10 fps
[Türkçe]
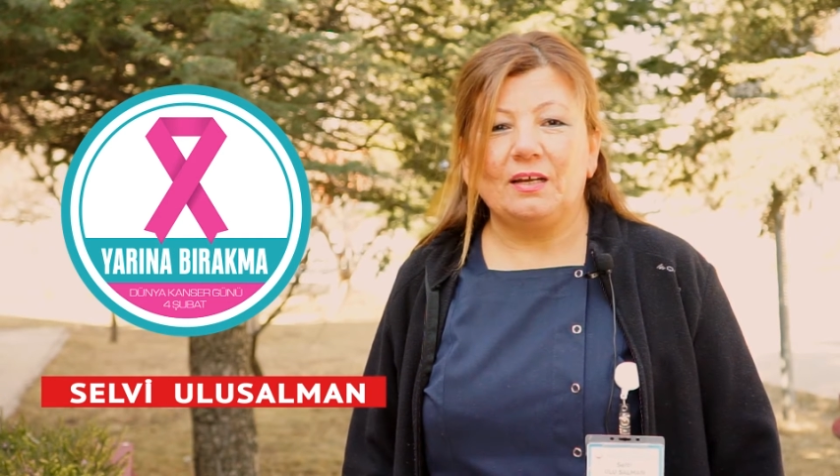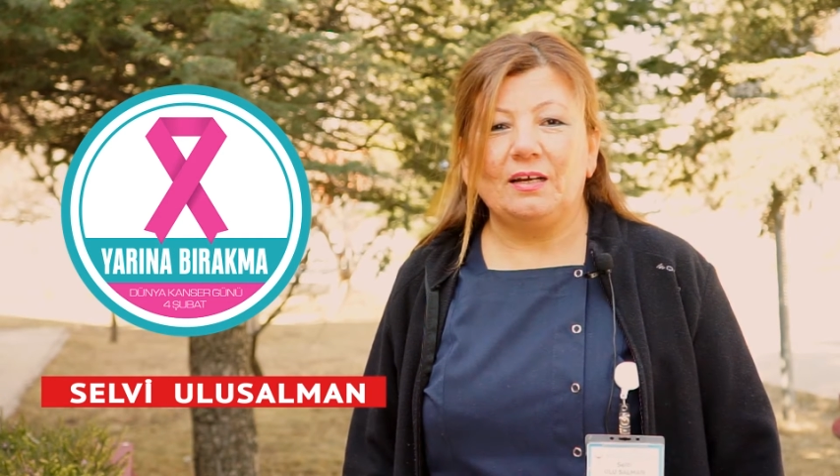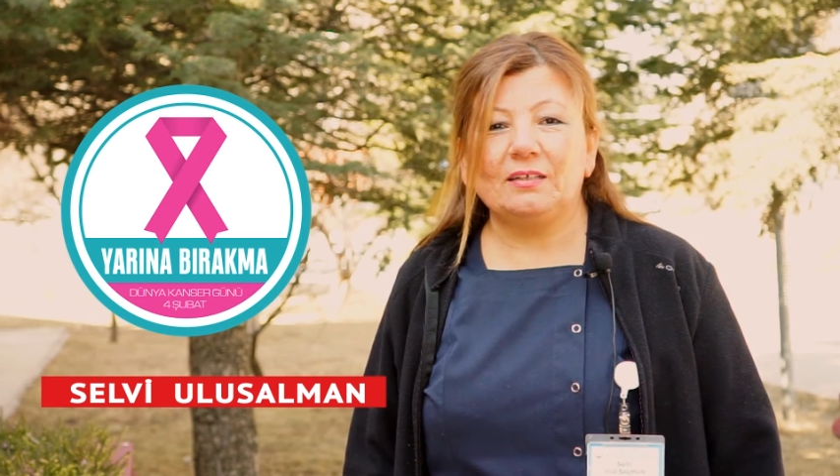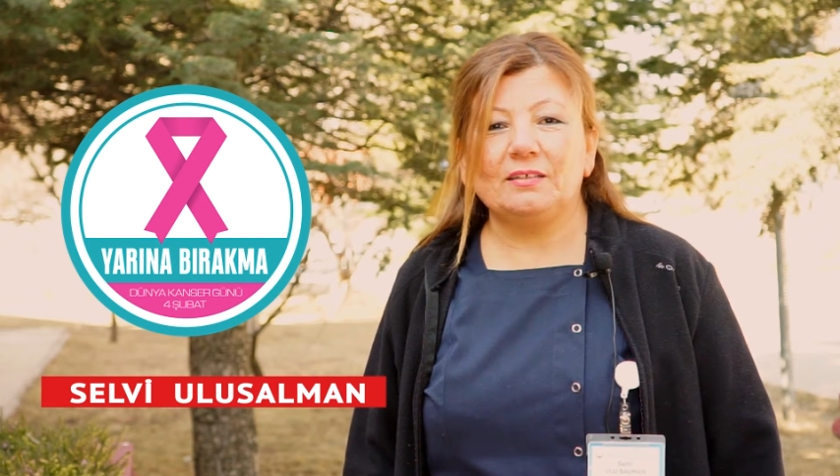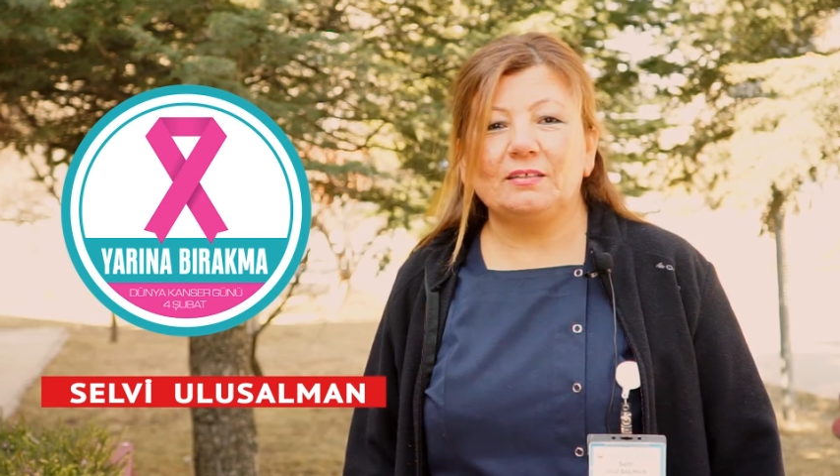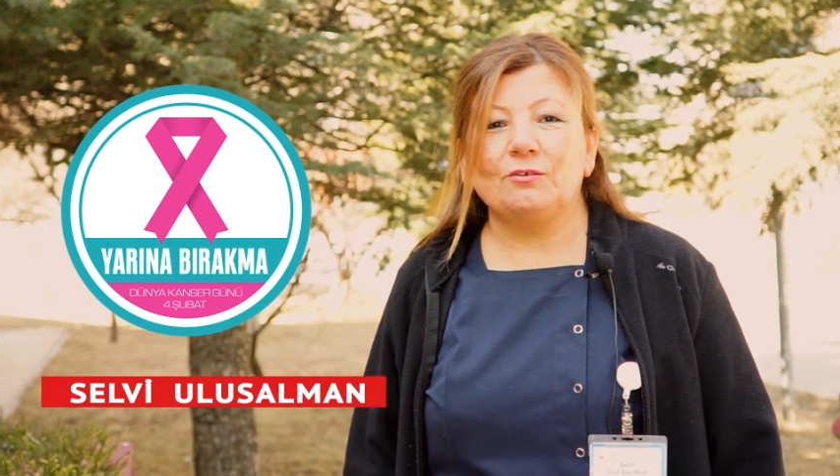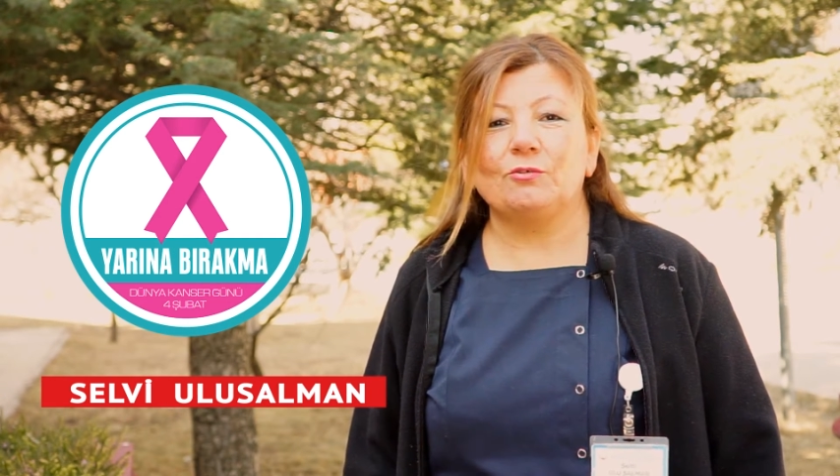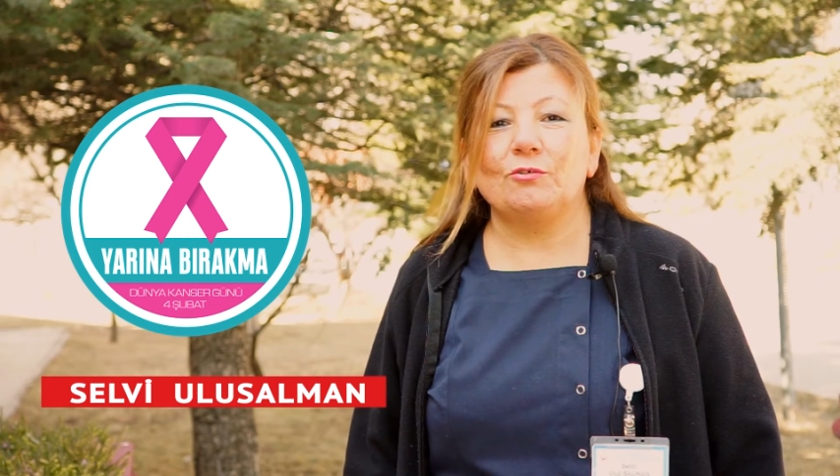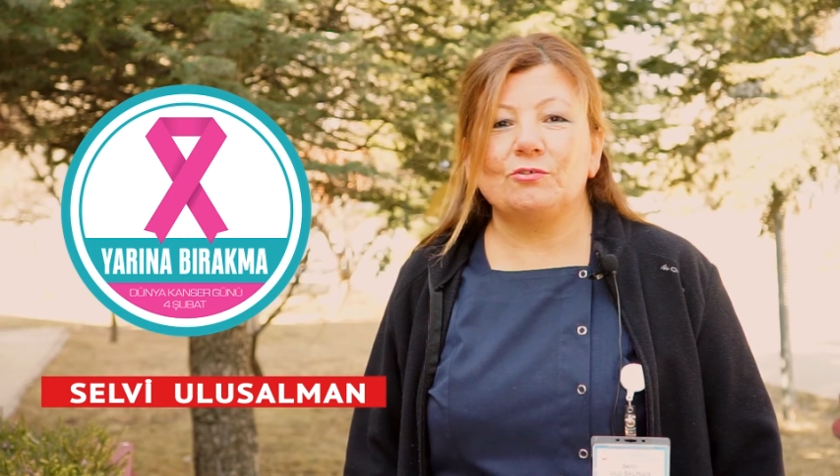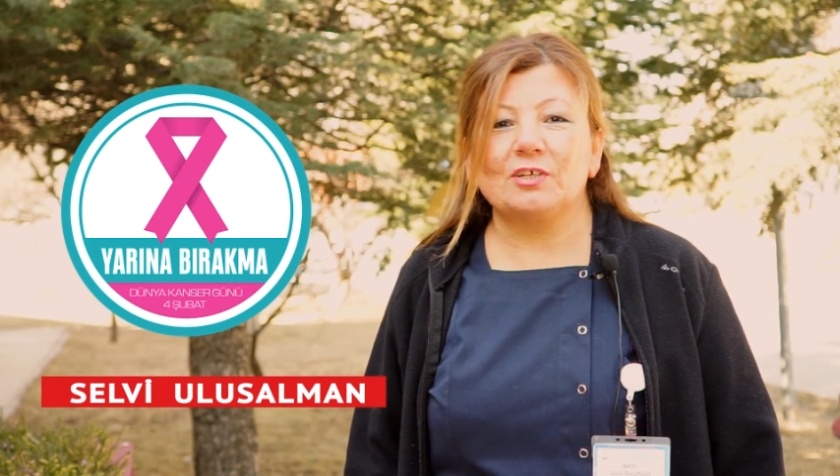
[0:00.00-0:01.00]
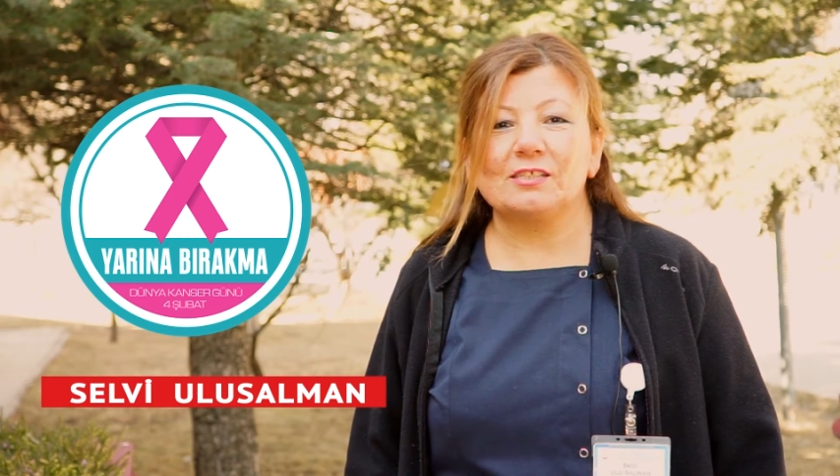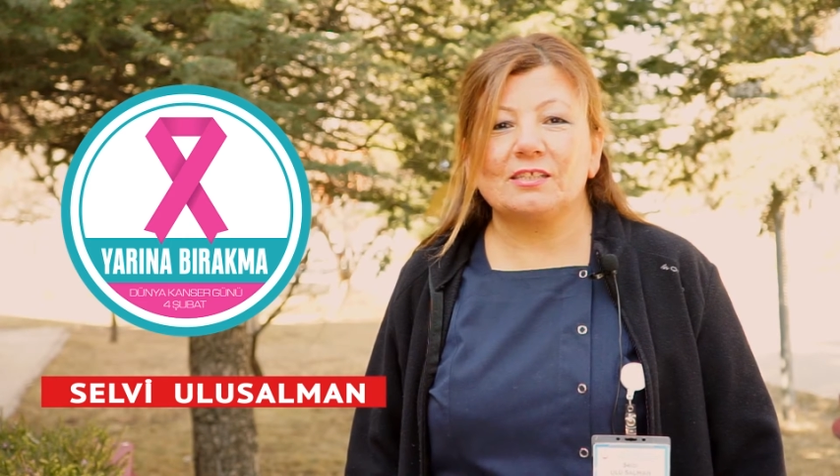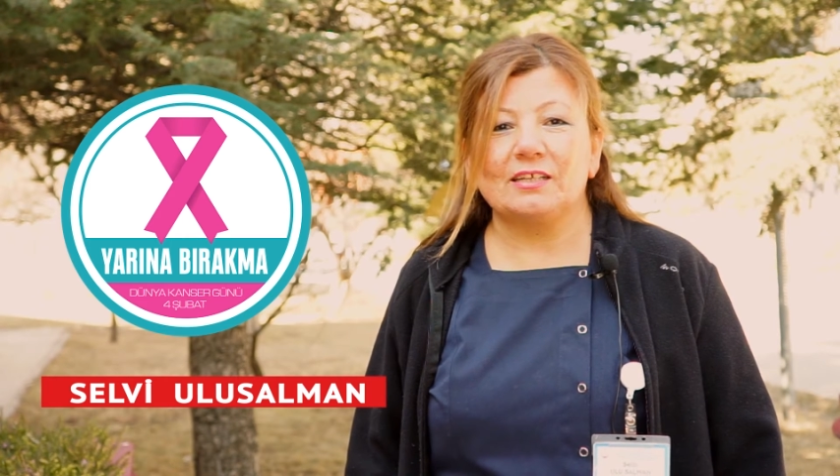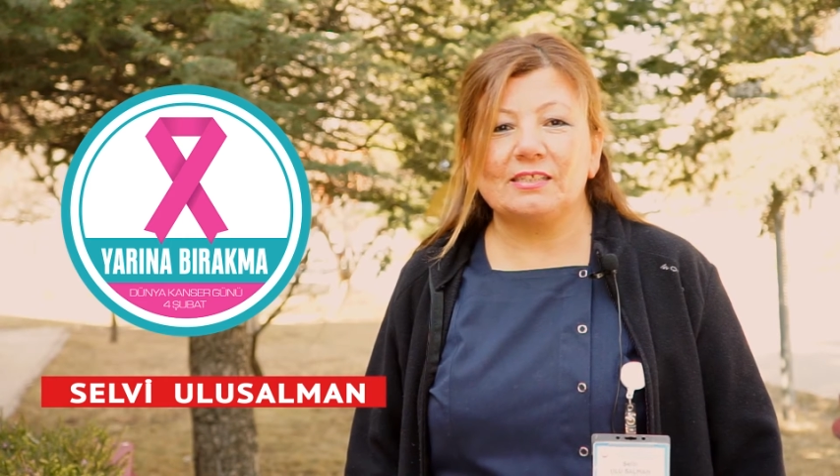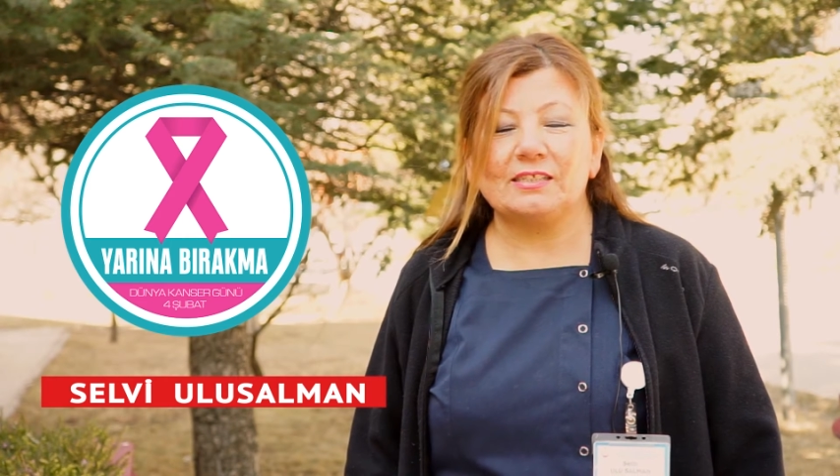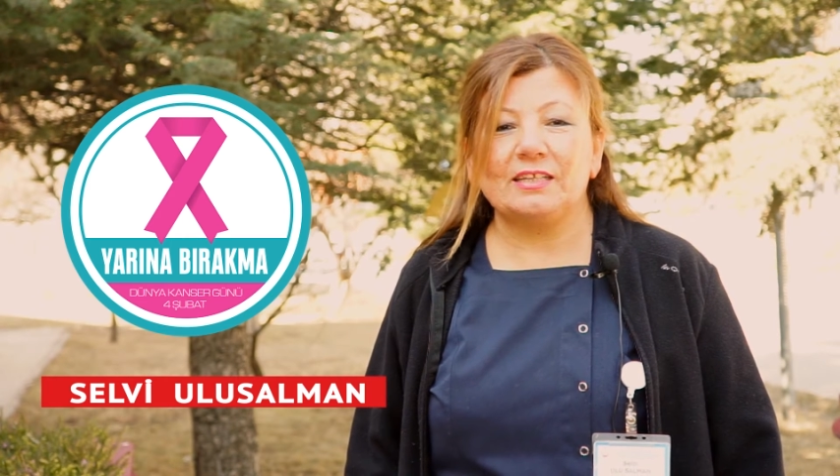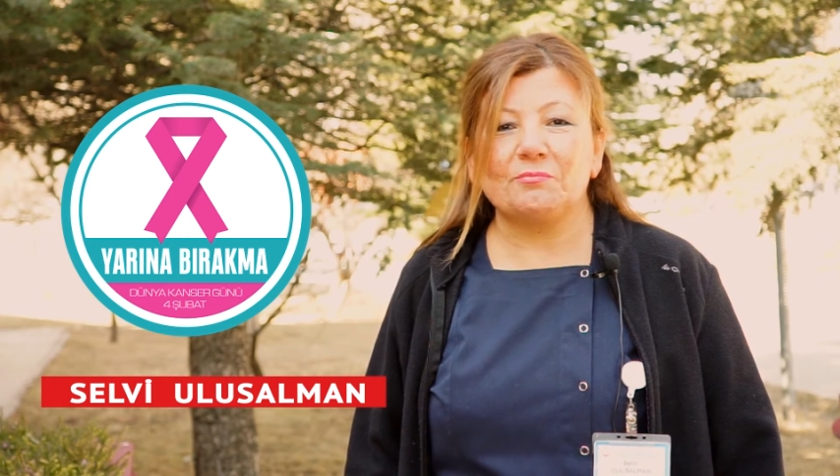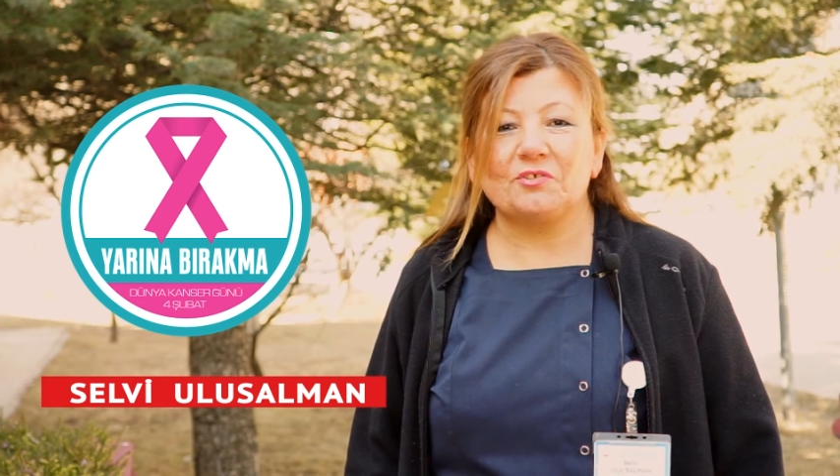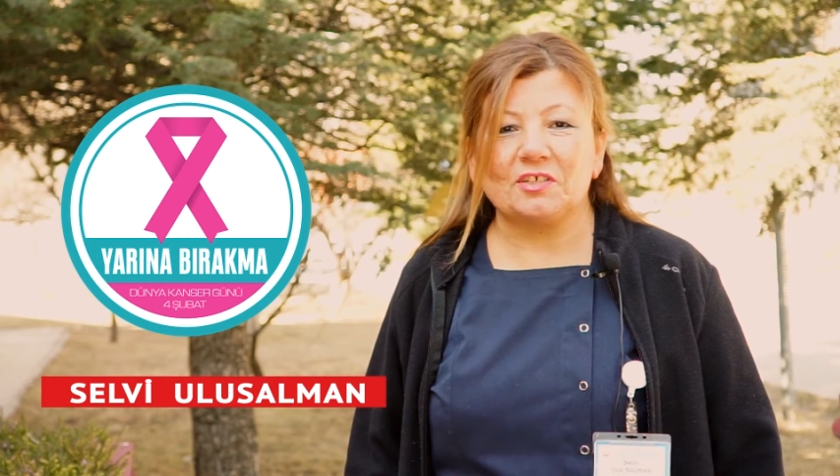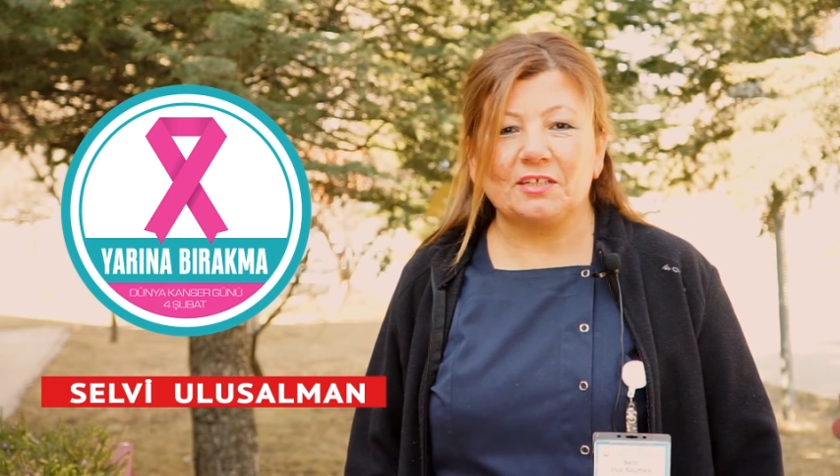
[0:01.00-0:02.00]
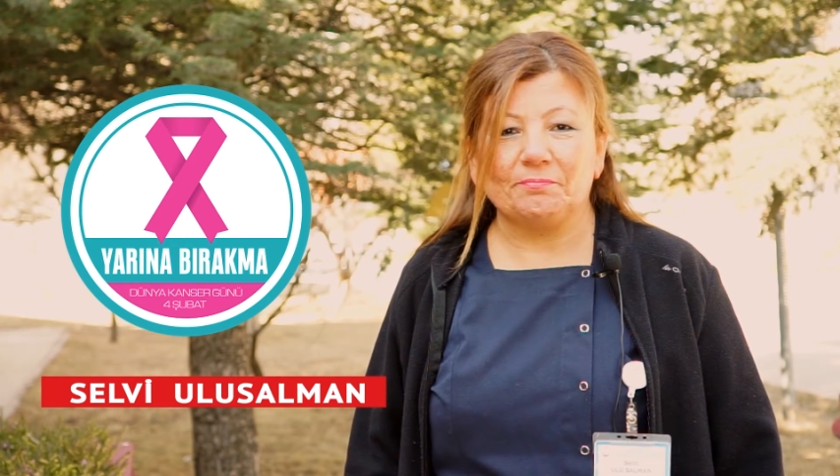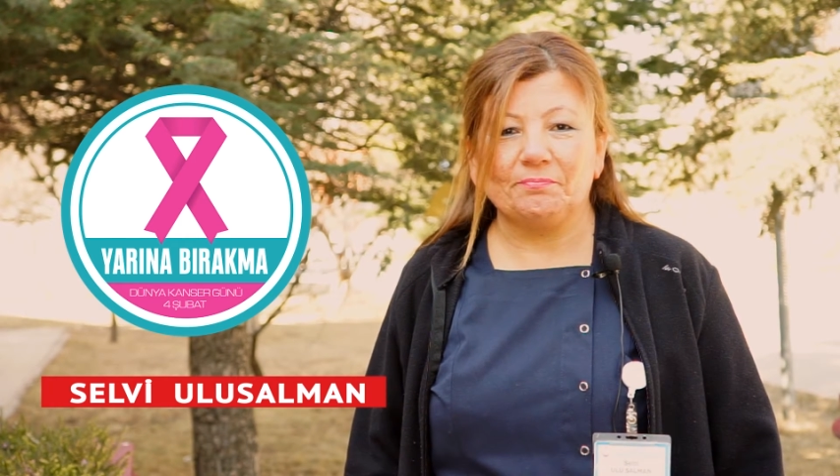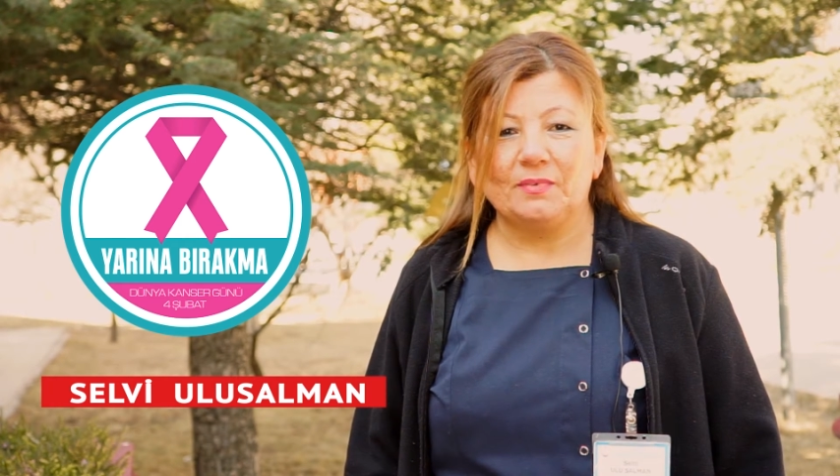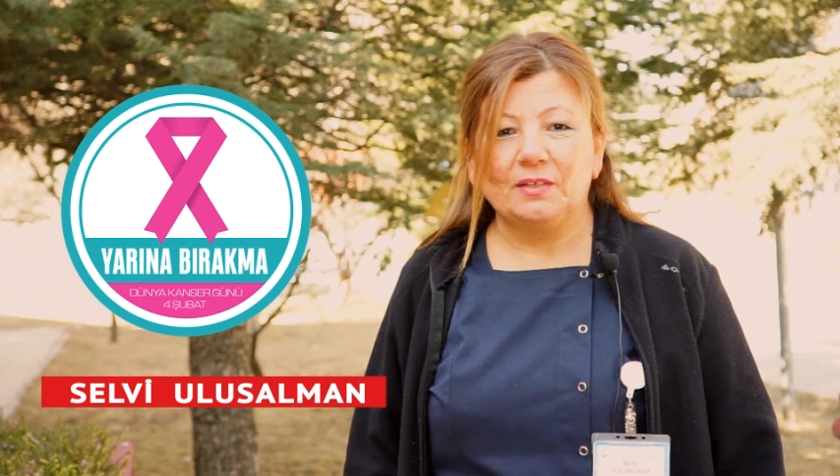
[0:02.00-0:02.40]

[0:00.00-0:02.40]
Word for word: Ankara Onkoloji Hastanesi'nde hemşireyim.